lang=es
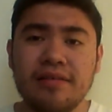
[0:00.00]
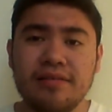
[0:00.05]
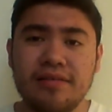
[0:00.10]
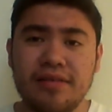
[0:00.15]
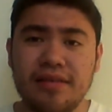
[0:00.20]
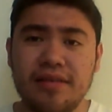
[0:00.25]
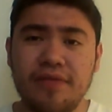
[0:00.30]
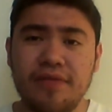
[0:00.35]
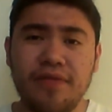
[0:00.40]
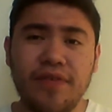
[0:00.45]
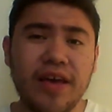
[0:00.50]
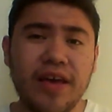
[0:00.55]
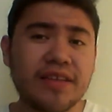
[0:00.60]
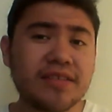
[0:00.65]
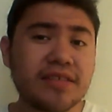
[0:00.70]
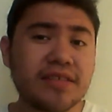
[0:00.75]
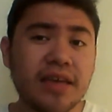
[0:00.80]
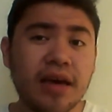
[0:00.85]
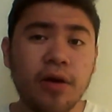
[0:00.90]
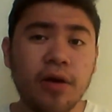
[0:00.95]
eh,
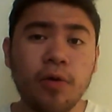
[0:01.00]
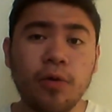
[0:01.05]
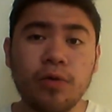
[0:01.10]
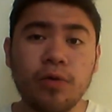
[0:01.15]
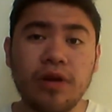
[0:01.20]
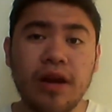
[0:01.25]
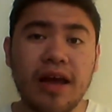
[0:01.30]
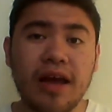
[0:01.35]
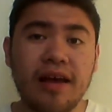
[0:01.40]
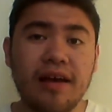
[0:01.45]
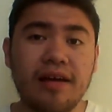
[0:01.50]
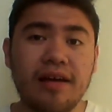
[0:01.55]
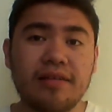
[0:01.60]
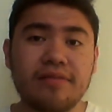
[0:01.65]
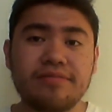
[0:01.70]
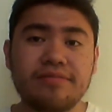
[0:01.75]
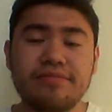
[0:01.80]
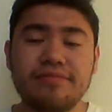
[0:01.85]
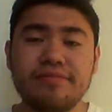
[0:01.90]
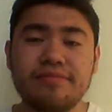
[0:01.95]
defensa,
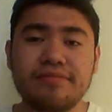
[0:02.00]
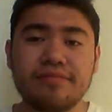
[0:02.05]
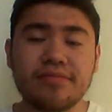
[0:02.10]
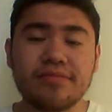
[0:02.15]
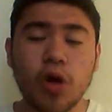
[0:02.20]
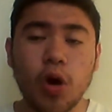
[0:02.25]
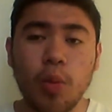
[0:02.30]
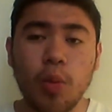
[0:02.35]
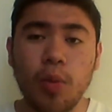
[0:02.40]
una mm,